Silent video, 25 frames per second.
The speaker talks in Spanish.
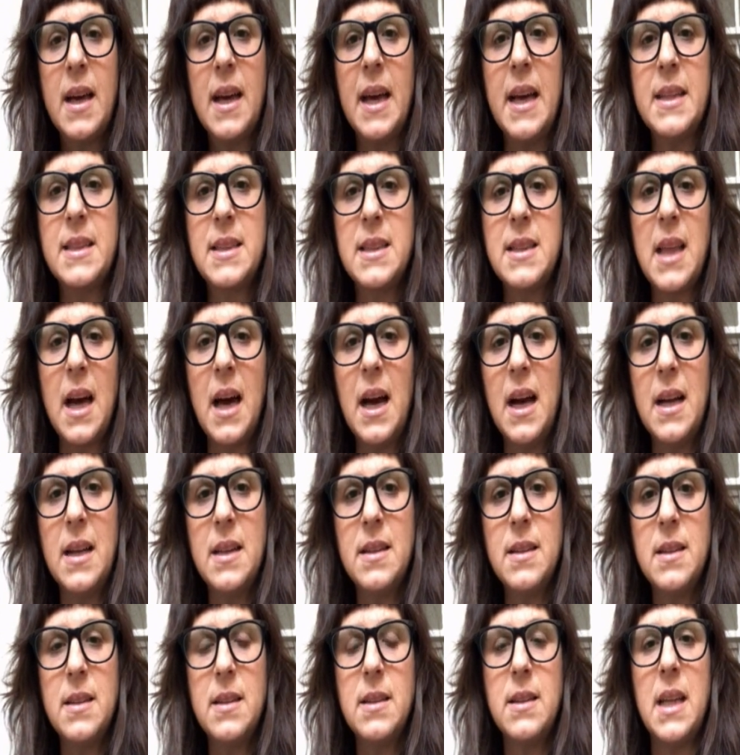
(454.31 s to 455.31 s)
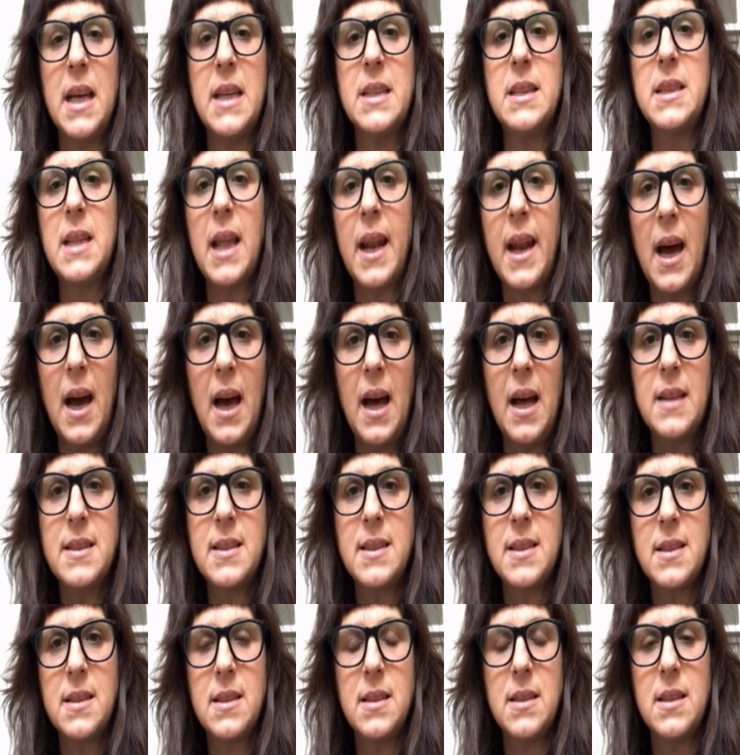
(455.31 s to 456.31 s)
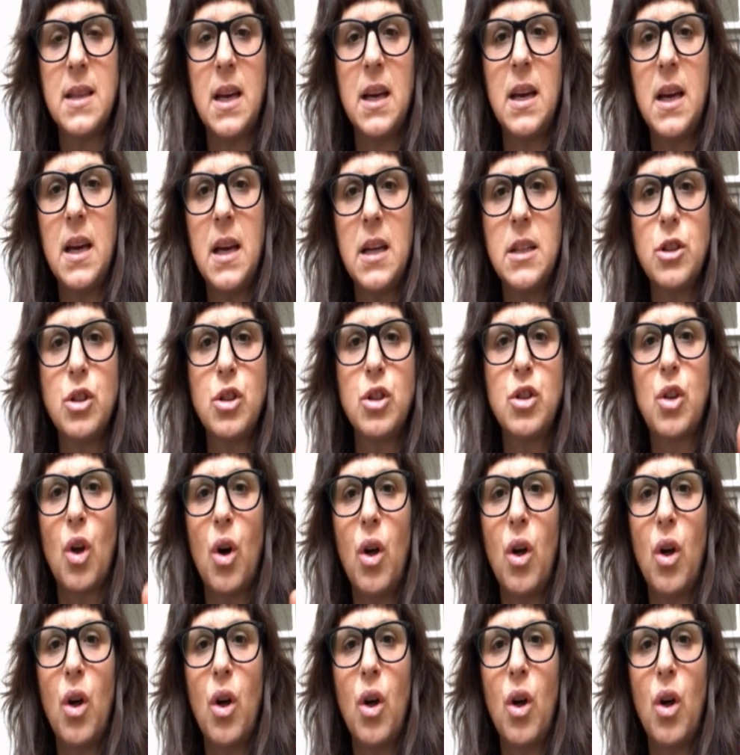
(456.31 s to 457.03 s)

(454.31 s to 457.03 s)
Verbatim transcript: que están detrás de